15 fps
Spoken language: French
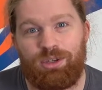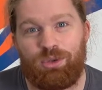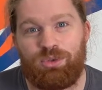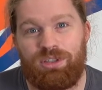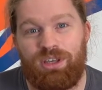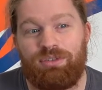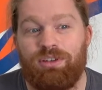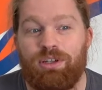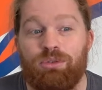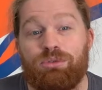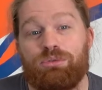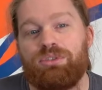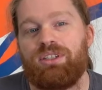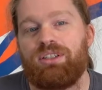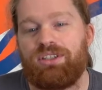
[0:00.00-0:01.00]
réussit à faire, du
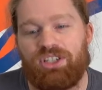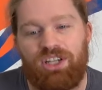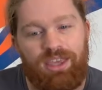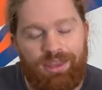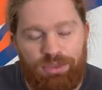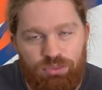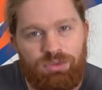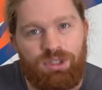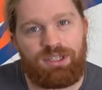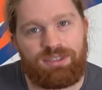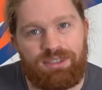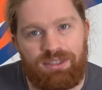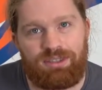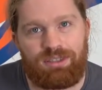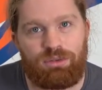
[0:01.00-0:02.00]
coup, c'est déjà, il y a toute
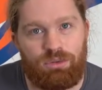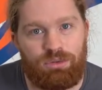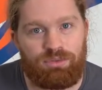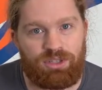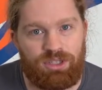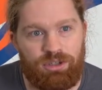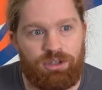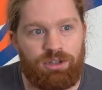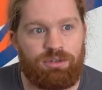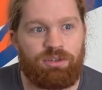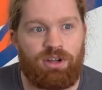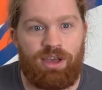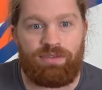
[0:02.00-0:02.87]
l'esthétique de Villeneuve,